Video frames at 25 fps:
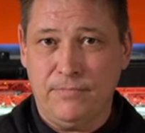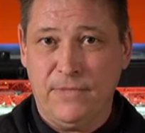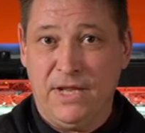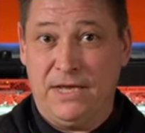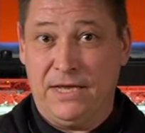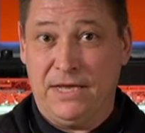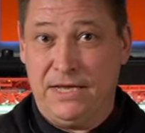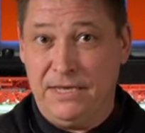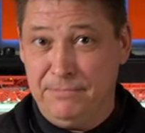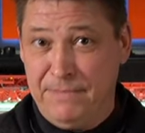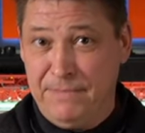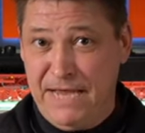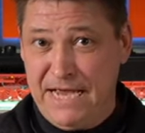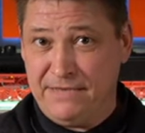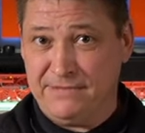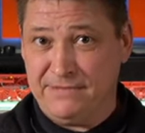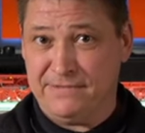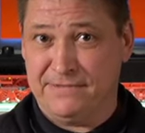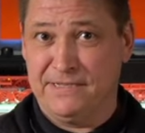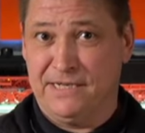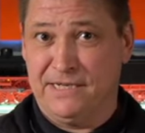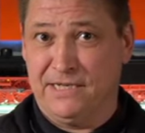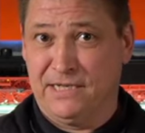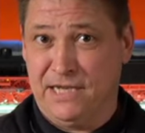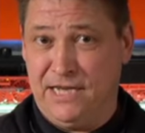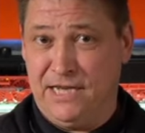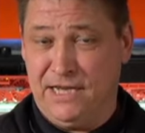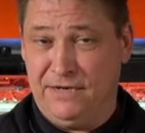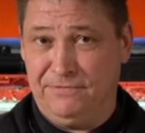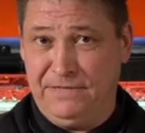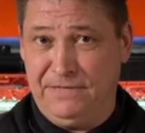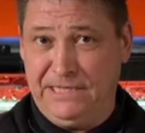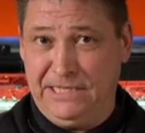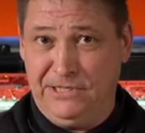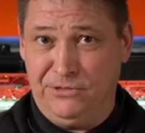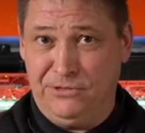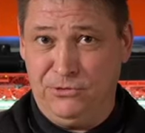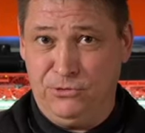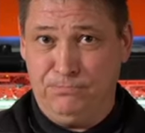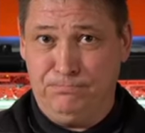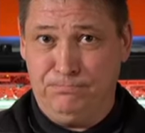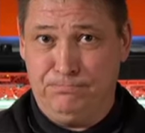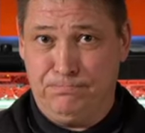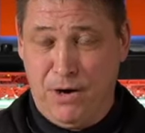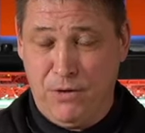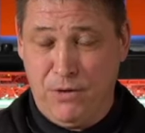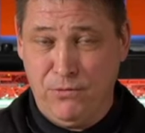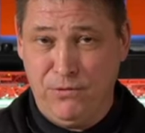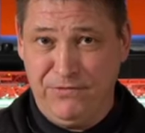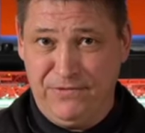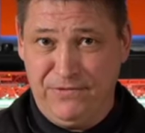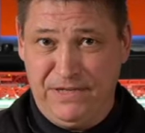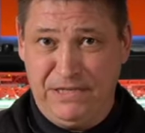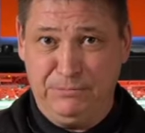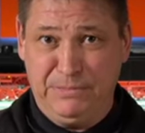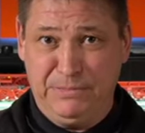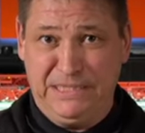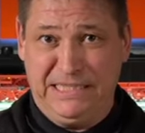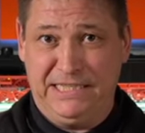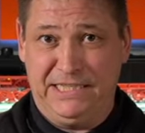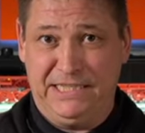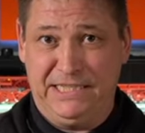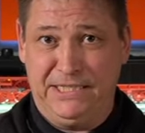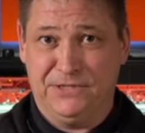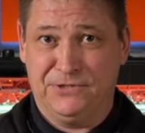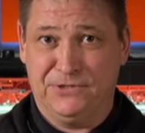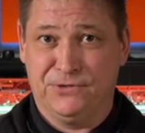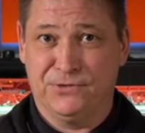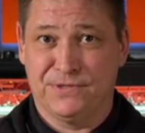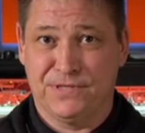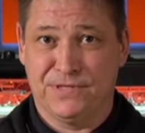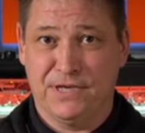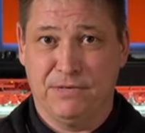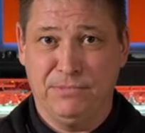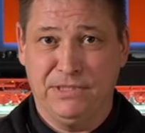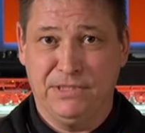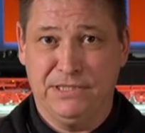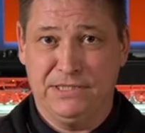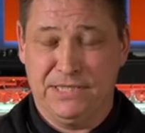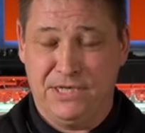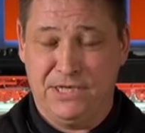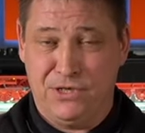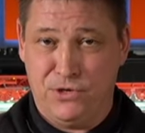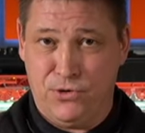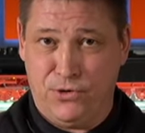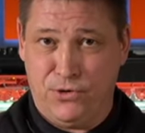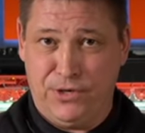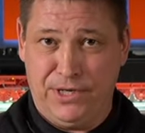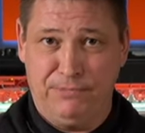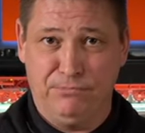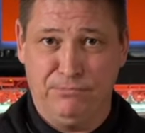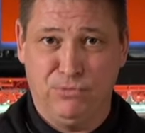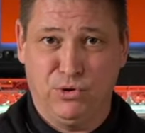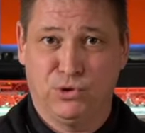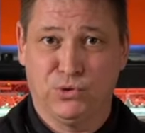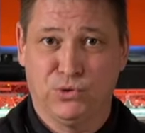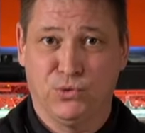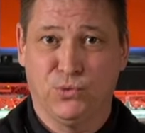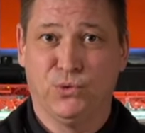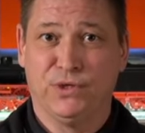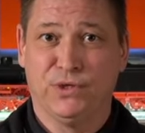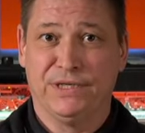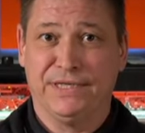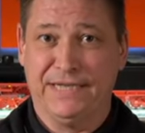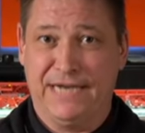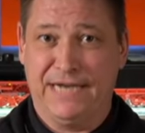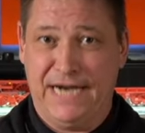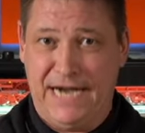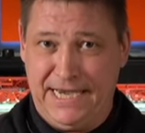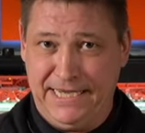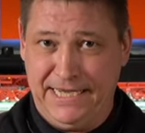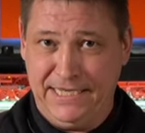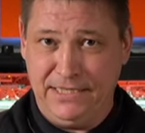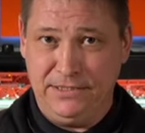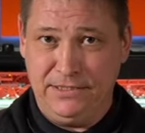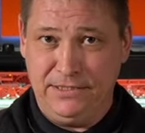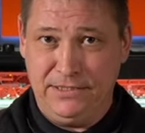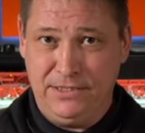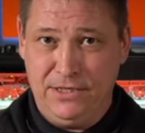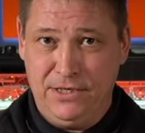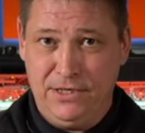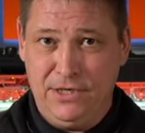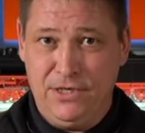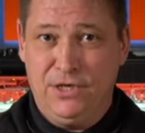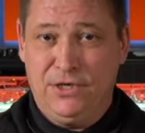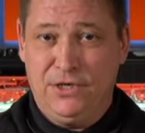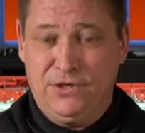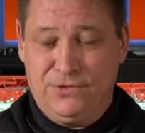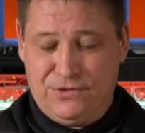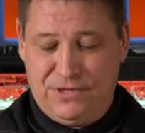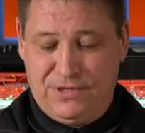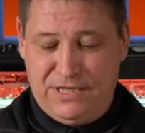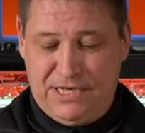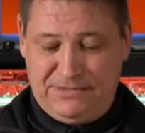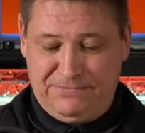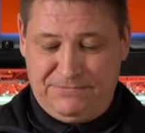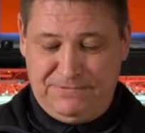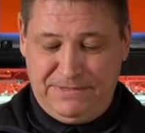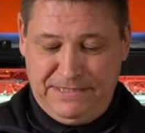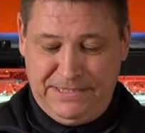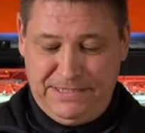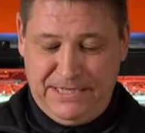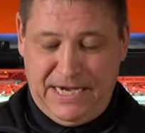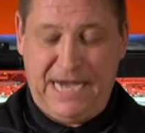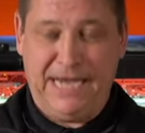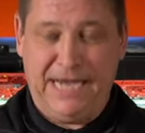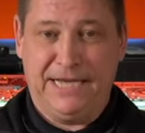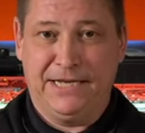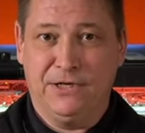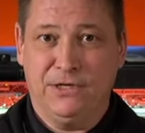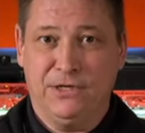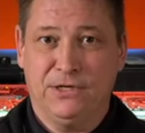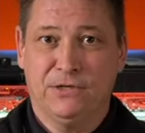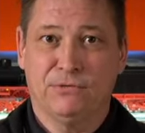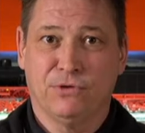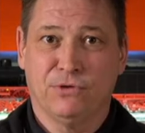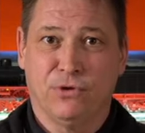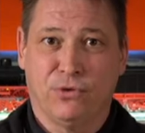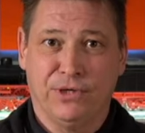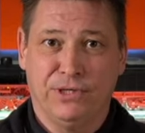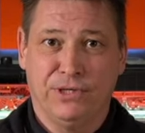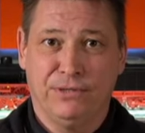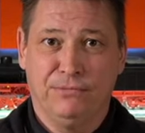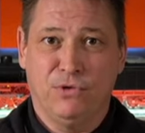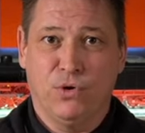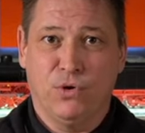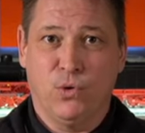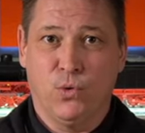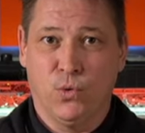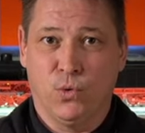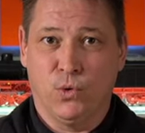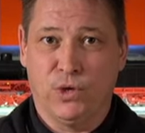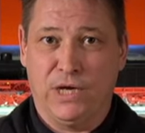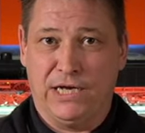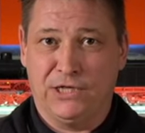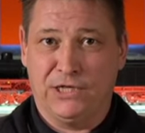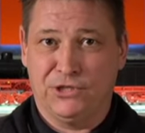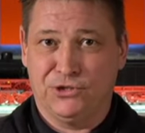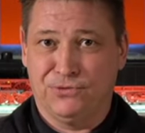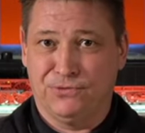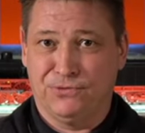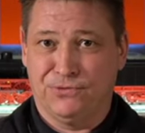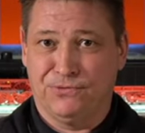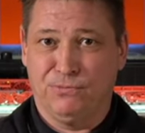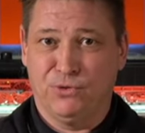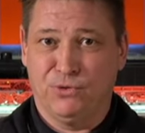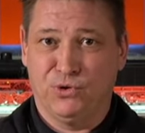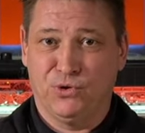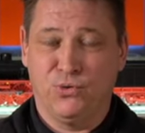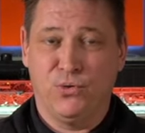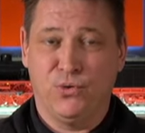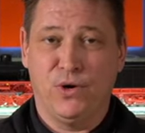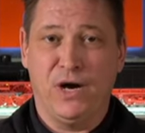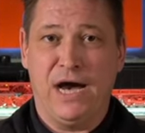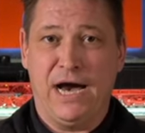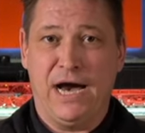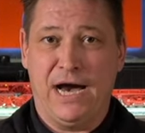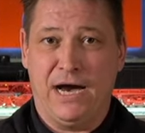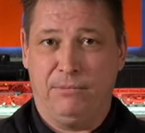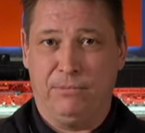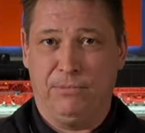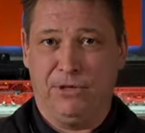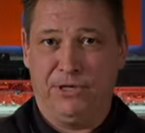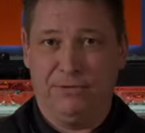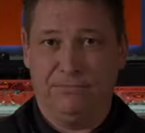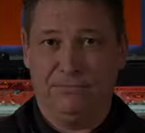Im nächsten Erklärvideo bauen wir mit Ihnen zusammen den neuen Motor hier ein, sodass wir hier einen neuen Hochleistungsmotor haben.